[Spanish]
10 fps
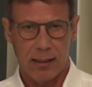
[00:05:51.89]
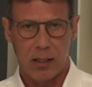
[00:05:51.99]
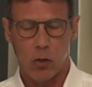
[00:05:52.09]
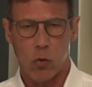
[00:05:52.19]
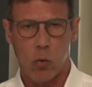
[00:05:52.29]

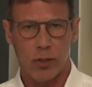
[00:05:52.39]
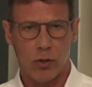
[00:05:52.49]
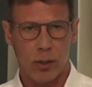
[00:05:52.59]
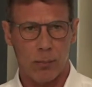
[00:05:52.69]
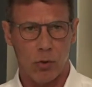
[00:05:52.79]
de los cuatro
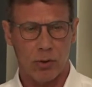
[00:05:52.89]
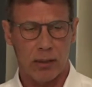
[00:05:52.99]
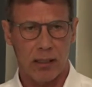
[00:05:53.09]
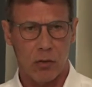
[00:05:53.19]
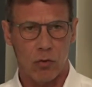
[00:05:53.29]

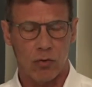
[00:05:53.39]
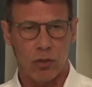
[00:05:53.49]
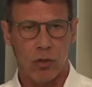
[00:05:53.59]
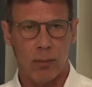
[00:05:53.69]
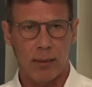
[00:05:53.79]
reportes del
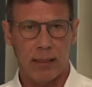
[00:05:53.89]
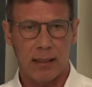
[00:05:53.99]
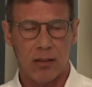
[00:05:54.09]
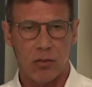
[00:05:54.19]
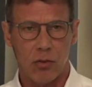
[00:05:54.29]
Consejo de
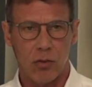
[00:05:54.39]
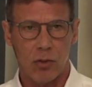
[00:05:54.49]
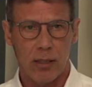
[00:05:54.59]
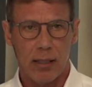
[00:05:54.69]
Administración